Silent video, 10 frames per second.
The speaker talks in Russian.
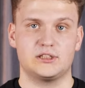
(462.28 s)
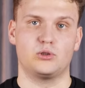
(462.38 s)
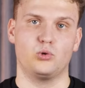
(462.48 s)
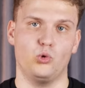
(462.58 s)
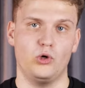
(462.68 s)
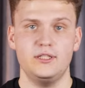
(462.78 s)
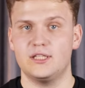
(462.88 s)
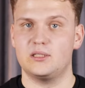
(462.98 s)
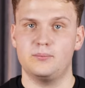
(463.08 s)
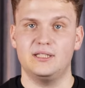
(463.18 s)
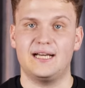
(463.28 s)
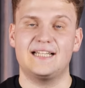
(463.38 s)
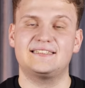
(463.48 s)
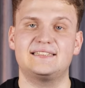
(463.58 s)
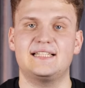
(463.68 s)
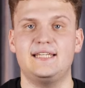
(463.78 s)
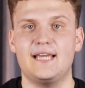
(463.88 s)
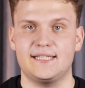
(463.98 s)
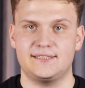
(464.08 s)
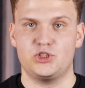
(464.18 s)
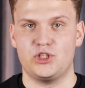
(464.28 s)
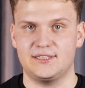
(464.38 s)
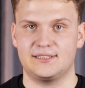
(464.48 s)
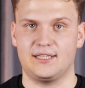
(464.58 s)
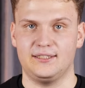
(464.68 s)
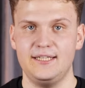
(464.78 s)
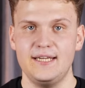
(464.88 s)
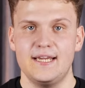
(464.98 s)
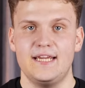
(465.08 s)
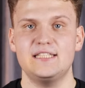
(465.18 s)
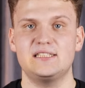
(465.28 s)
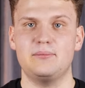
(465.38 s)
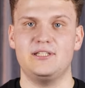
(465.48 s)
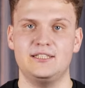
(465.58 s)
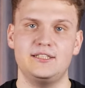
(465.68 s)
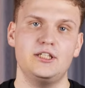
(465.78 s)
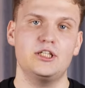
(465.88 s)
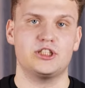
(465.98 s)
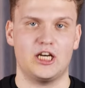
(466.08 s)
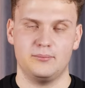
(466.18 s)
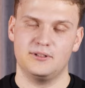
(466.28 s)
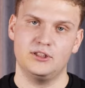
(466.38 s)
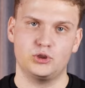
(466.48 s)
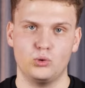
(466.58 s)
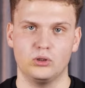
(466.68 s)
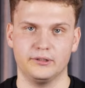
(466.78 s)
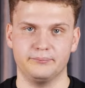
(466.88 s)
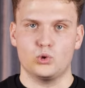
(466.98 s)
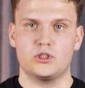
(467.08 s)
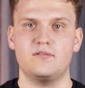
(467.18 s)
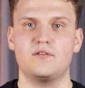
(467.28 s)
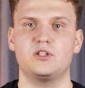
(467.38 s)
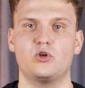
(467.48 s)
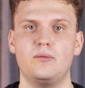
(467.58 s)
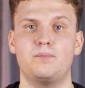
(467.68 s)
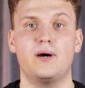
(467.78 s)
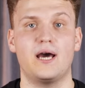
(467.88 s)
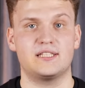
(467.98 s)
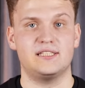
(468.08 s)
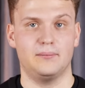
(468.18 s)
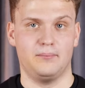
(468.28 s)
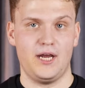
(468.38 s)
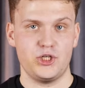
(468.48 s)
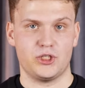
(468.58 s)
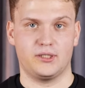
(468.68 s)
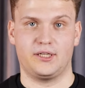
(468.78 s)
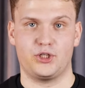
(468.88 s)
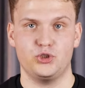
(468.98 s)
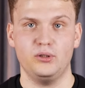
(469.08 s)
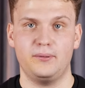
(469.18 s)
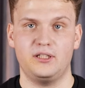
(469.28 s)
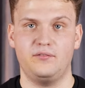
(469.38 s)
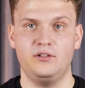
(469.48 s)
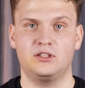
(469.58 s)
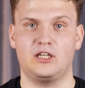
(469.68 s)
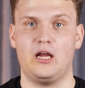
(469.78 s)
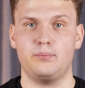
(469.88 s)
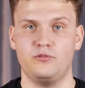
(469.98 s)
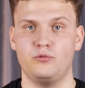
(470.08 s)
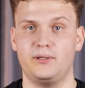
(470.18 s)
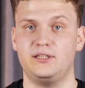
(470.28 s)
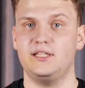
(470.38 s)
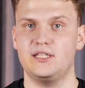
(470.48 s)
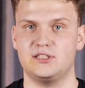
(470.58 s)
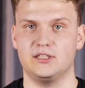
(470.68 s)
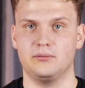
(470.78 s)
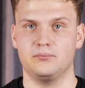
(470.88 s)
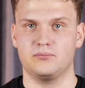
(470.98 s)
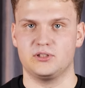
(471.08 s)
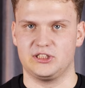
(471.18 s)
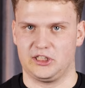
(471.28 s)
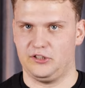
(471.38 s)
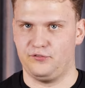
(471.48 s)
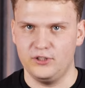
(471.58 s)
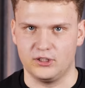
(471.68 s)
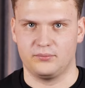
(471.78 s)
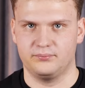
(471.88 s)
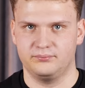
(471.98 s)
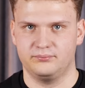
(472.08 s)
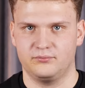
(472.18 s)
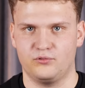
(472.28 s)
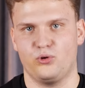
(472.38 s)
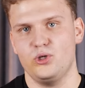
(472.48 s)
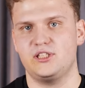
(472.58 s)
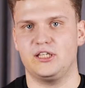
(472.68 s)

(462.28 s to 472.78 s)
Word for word: с другой, надо было отстоять честь страны и знаменитой шахматной школы. Уже во второй партии матча Корчной предъявил Карпову претензии за кефир. В ходе